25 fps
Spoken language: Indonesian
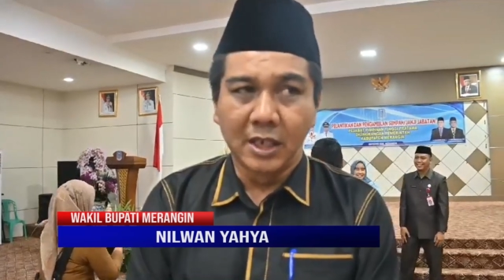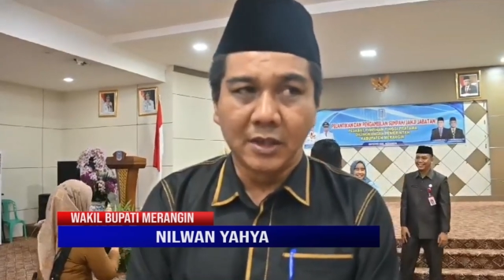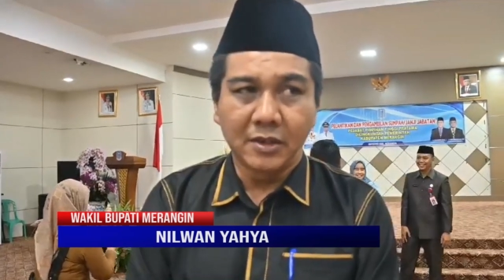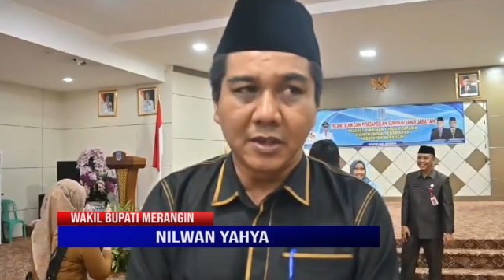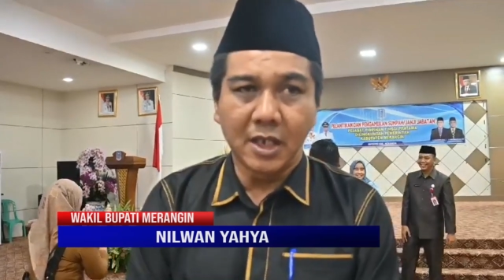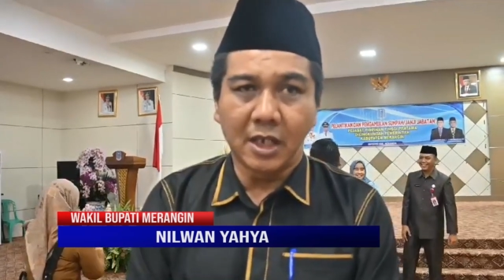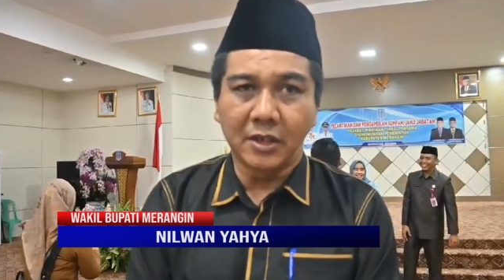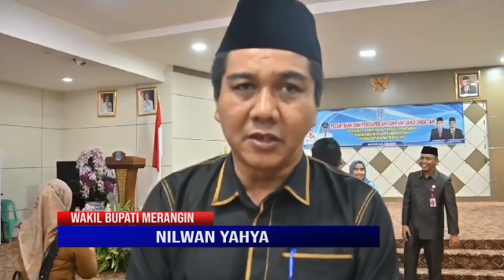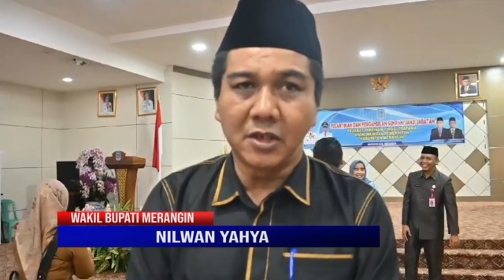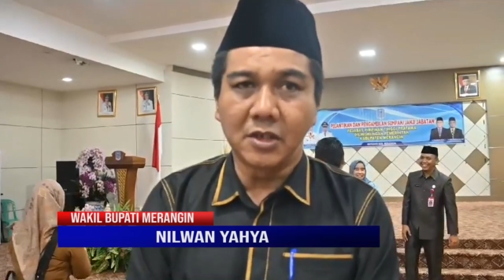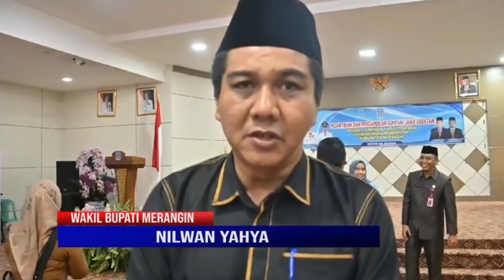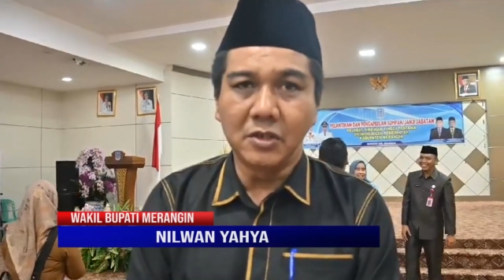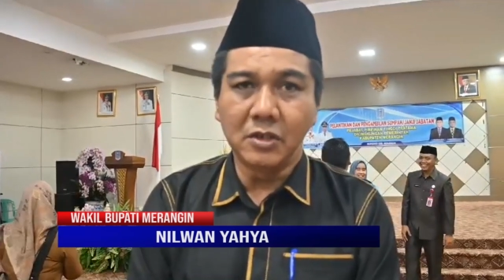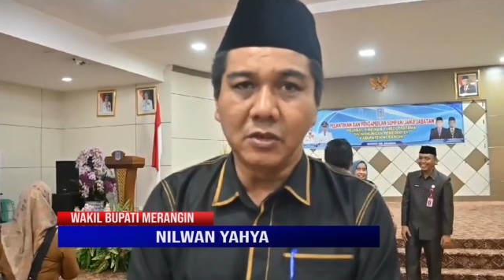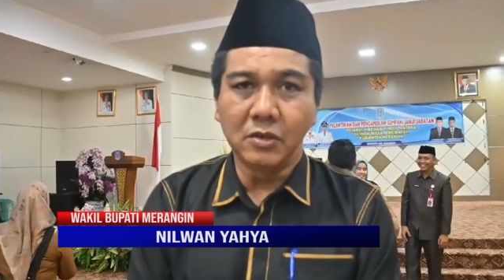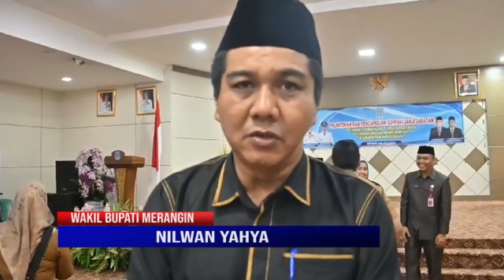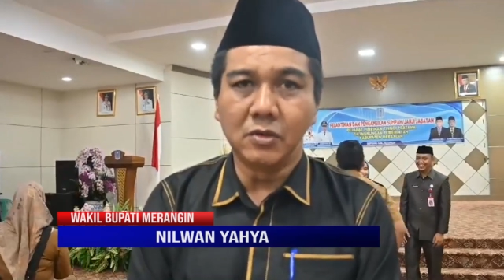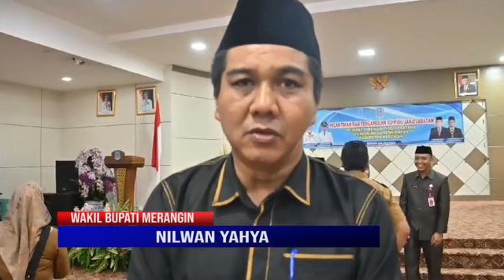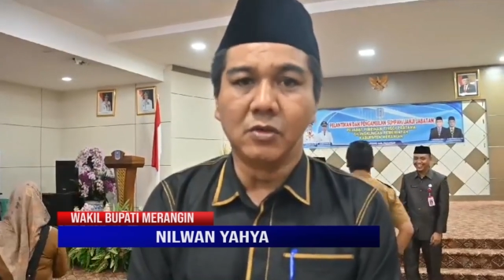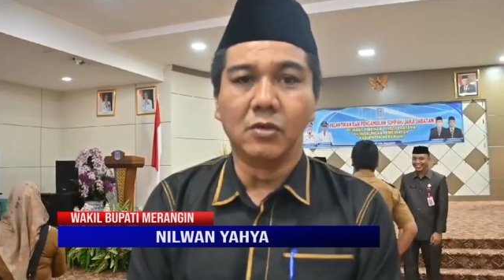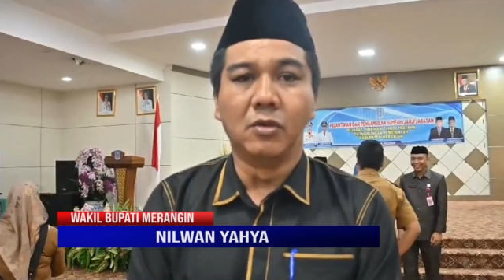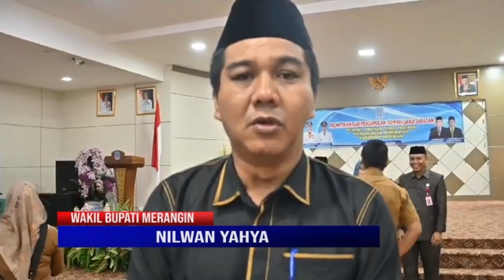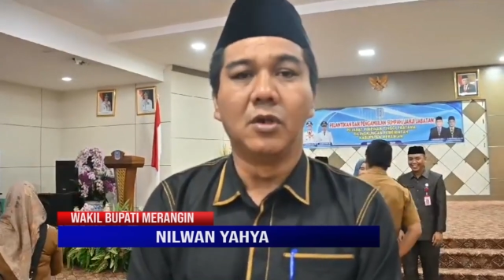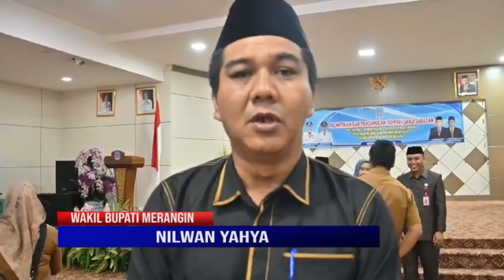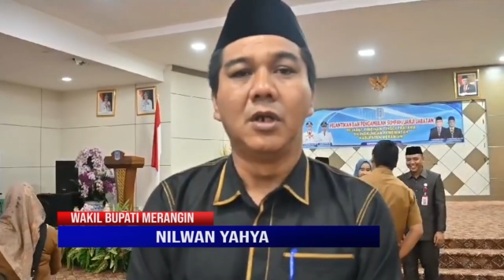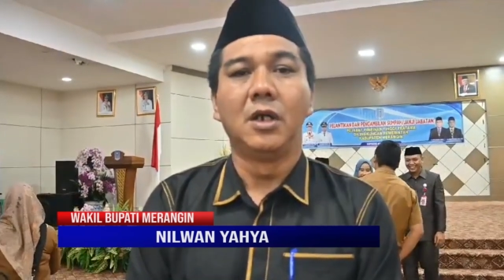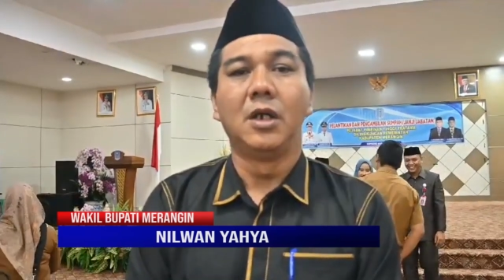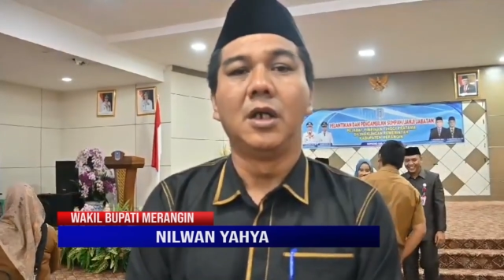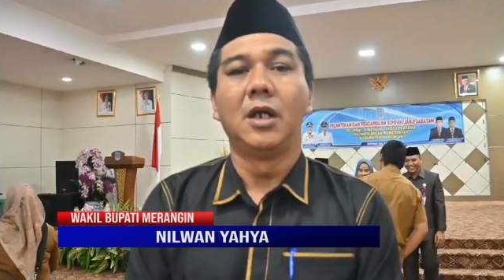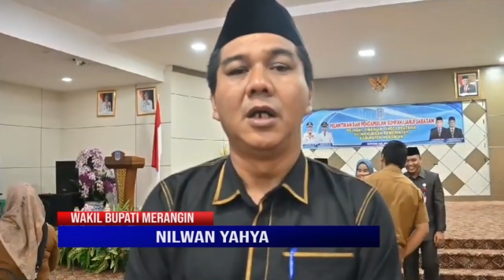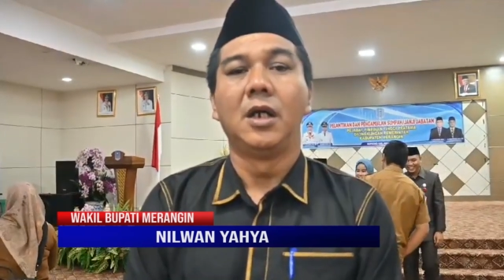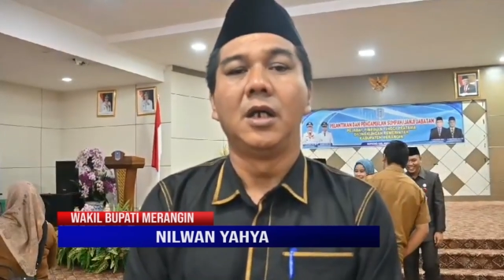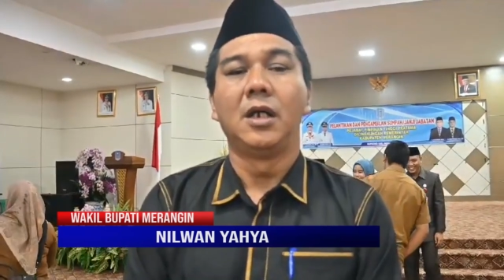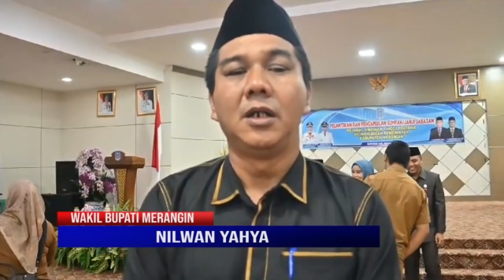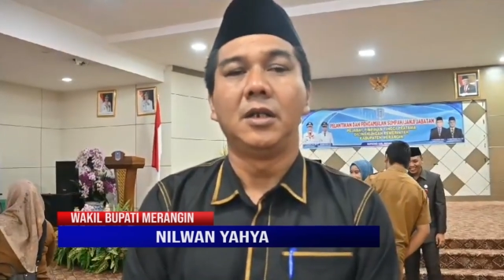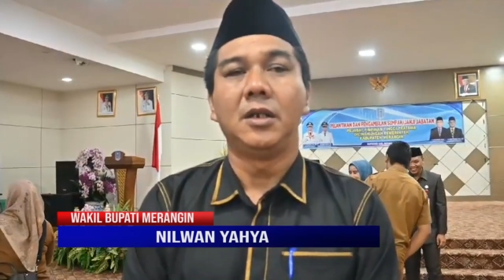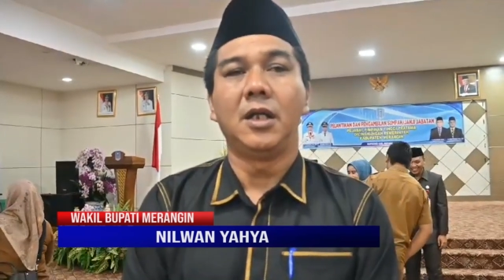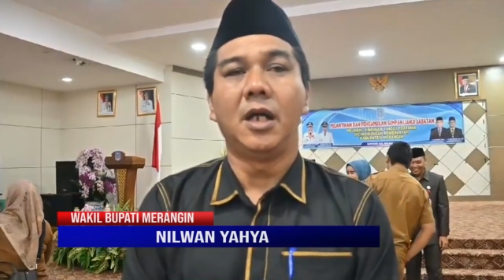Nah tentu
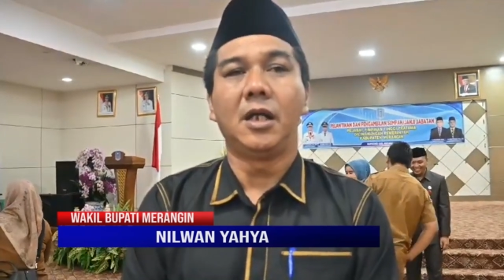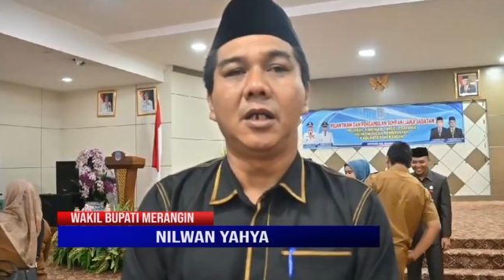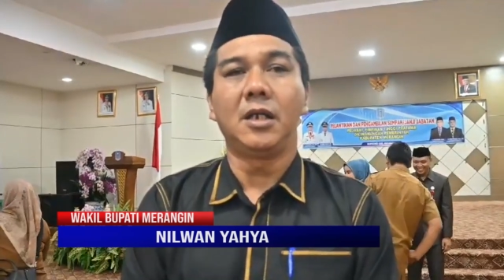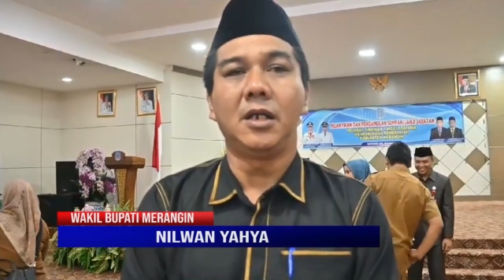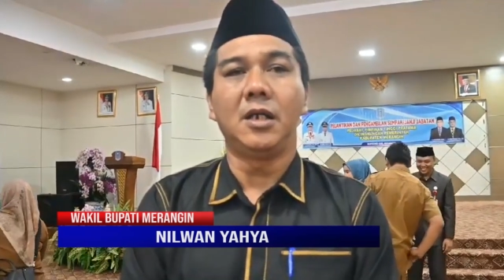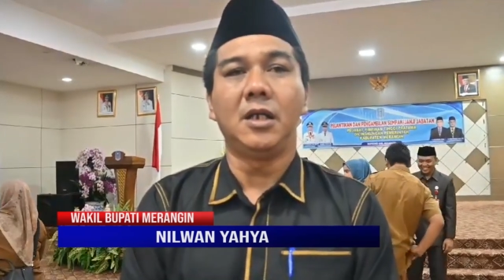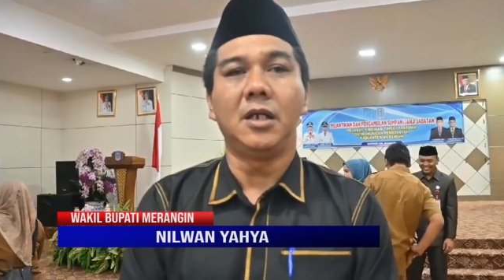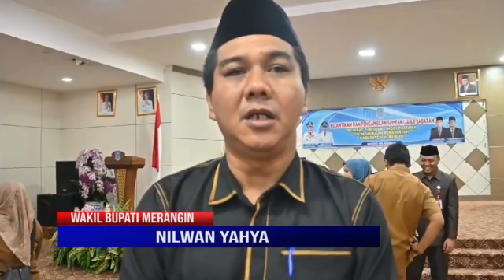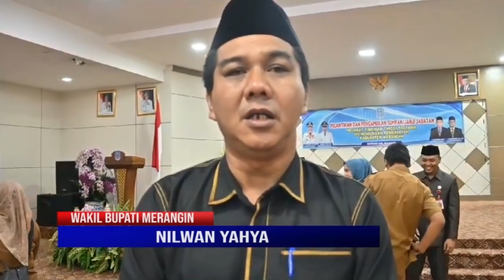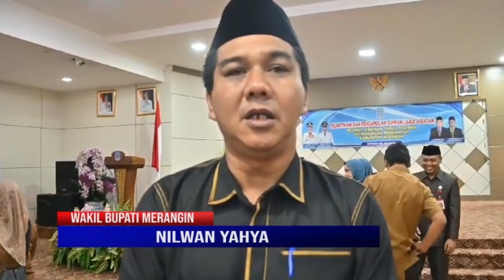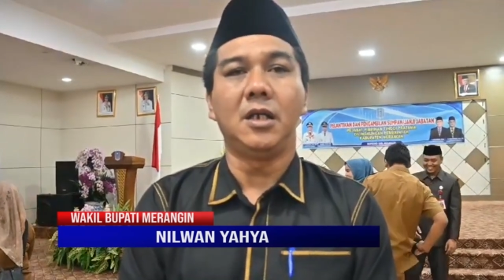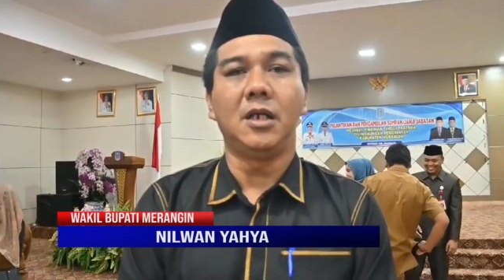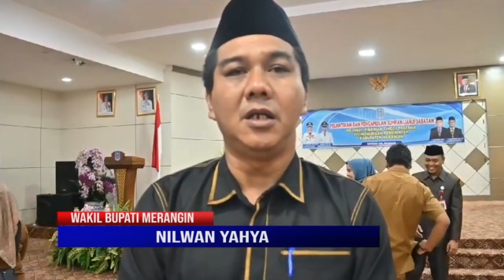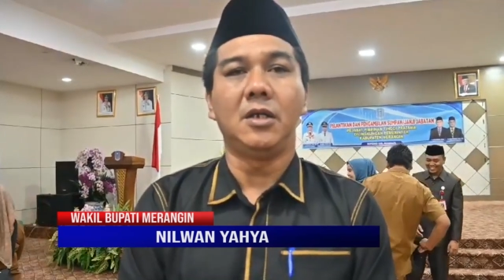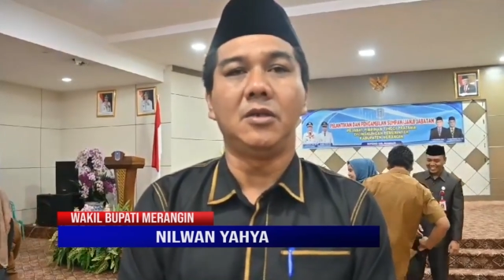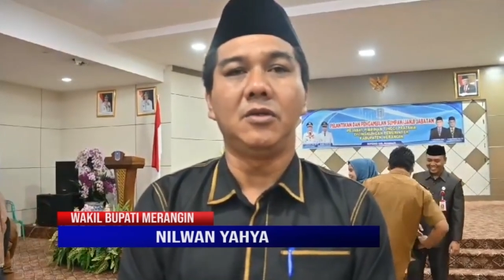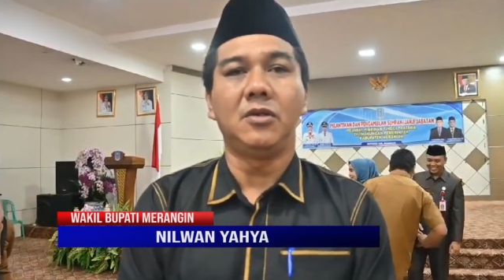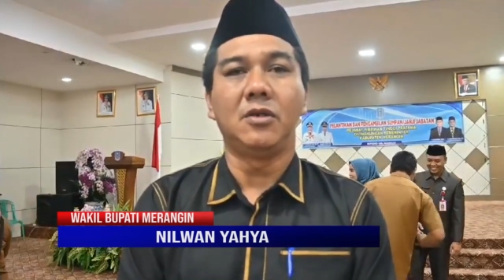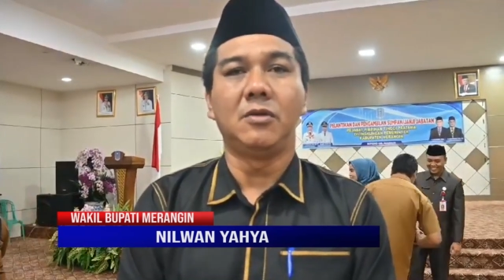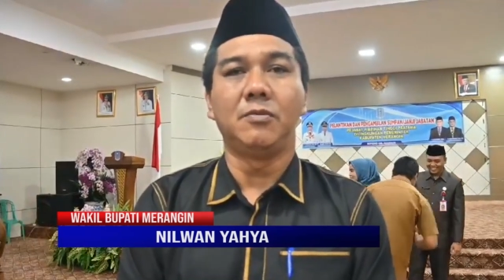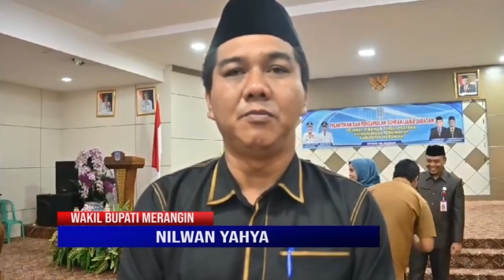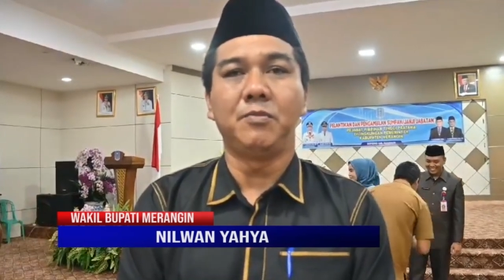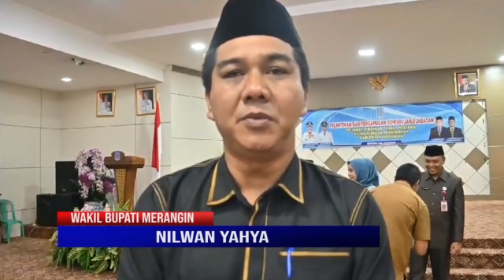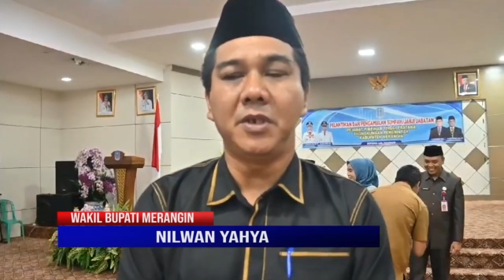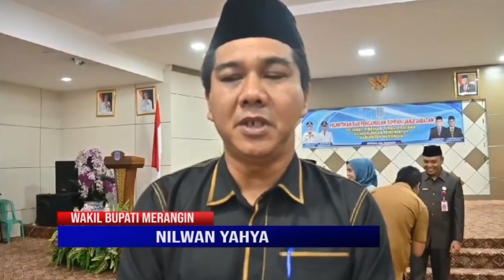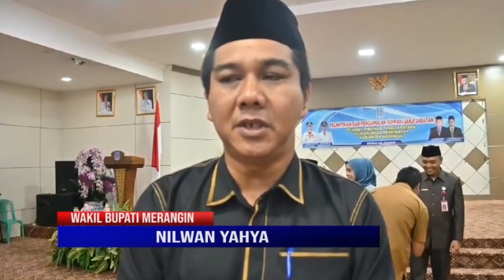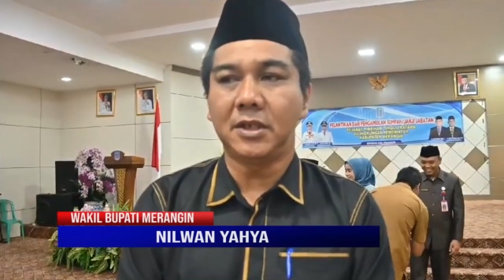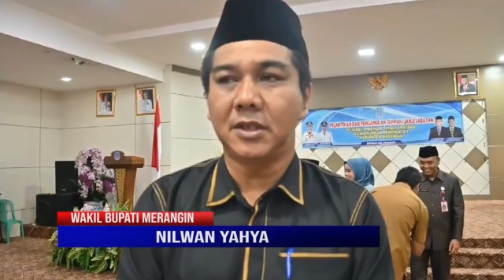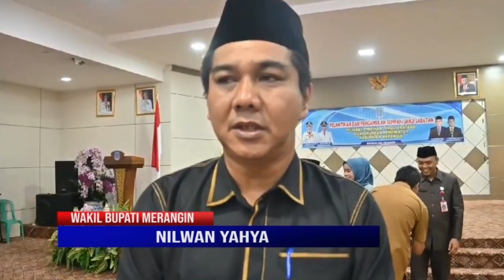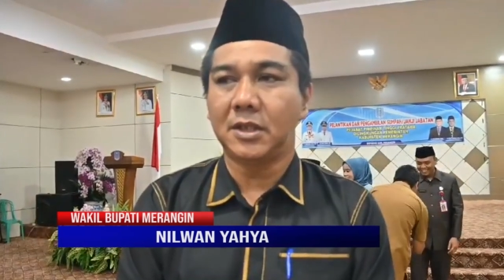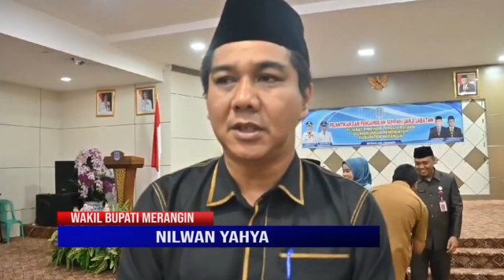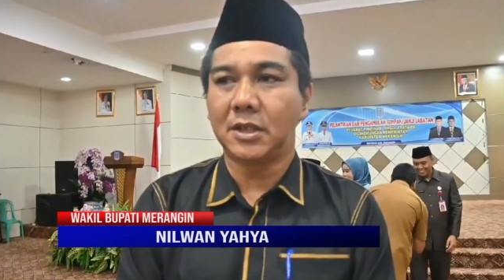dari Jopit